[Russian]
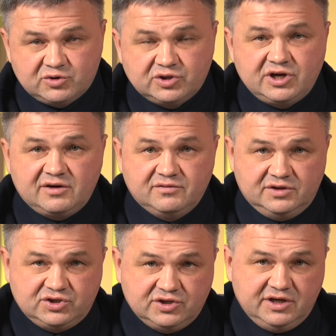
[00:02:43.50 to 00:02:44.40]
что, как вы
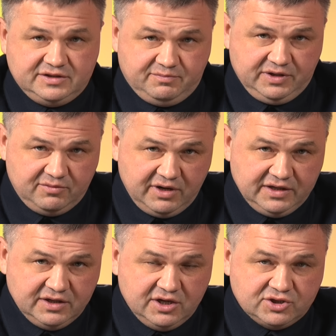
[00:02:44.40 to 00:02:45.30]
начинаете
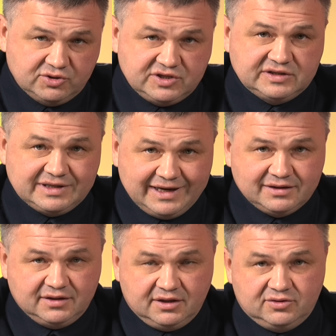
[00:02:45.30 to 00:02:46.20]
понимать, что те
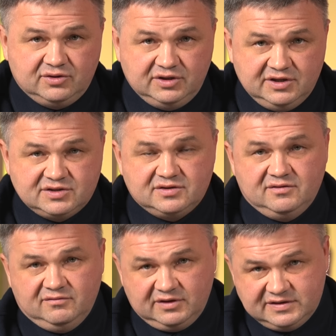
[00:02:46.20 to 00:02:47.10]
тренды, которые есть
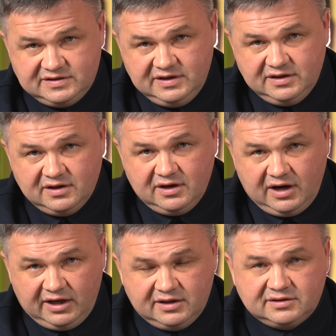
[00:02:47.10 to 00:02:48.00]
в России,
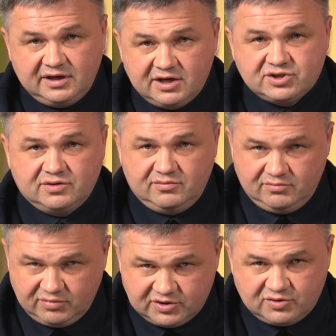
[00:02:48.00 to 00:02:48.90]
они также
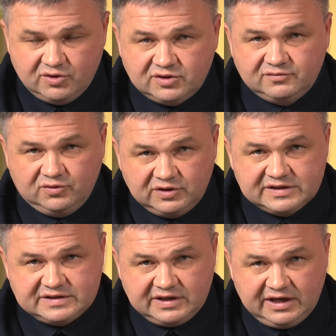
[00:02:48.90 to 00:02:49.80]
происходят и в других
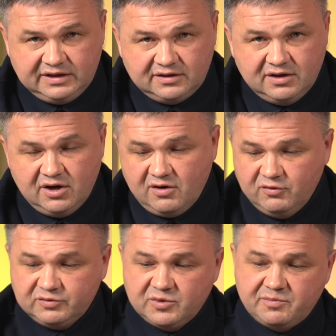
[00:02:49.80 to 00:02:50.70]
странах.
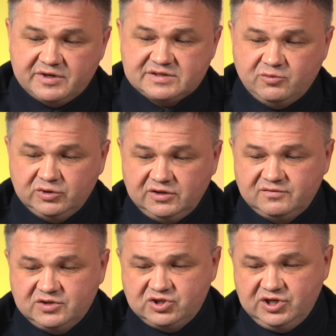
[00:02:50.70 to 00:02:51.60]
Вот мы и посмотрим в
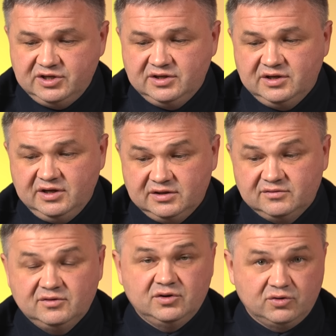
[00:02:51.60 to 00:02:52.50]
течение
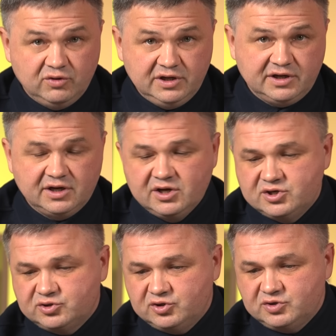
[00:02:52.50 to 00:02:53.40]
этого ролика,
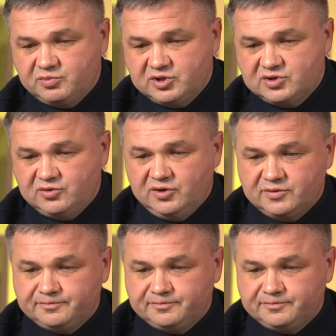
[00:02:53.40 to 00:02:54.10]
что же происходит.